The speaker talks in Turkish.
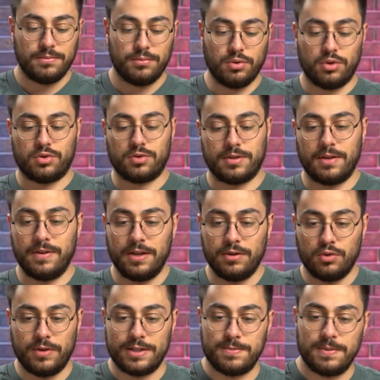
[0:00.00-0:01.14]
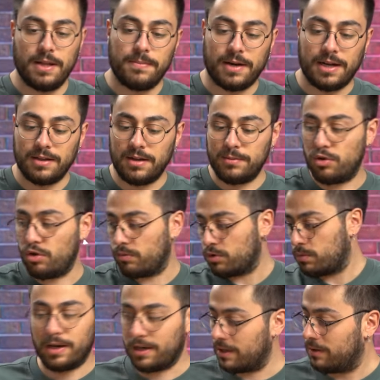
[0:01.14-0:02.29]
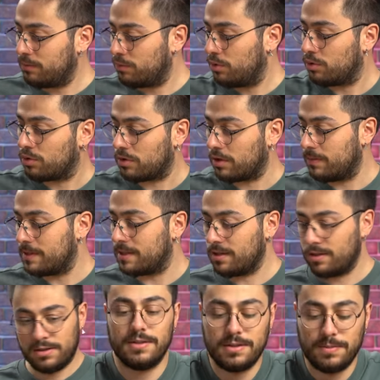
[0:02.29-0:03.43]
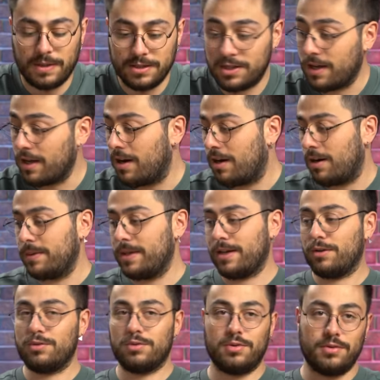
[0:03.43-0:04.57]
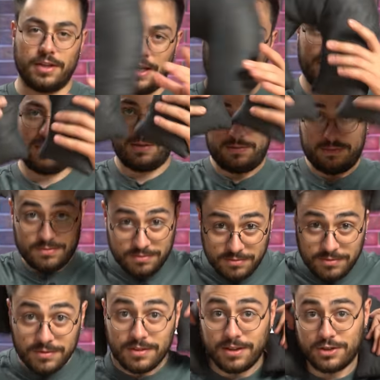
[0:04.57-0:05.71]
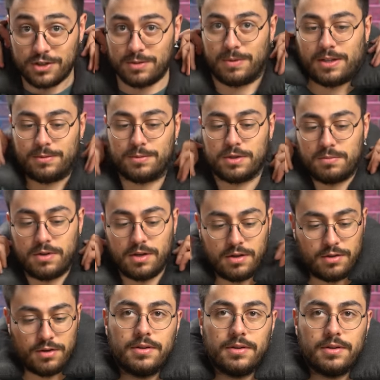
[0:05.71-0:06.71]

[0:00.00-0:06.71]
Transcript: Bluetooth'la ve USB ile bağlanabiliyormuş. Bakalım Bluetooth'la bize nasıl bağlanacak? Aa bir dakika dur. Deneyimi kaçırmayalım şimdi.